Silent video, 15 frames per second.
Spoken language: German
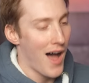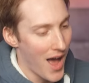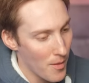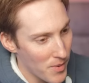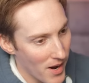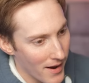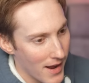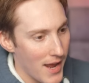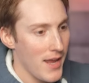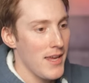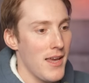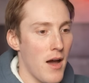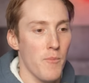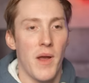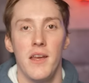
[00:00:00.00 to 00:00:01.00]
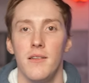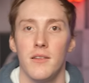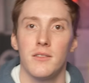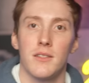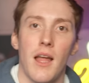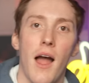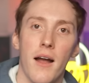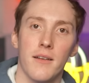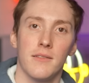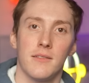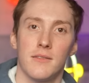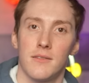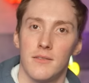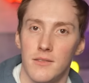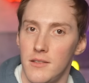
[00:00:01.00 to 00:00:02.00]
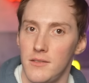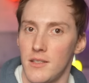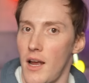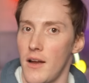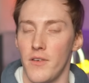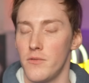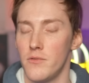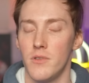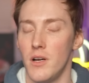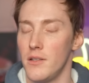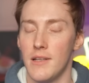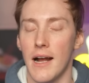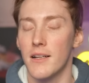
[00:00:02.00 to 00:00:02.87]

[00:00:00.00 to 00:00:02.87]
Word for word: Aber hey, am Ende des Tages sind es einfach nur nackte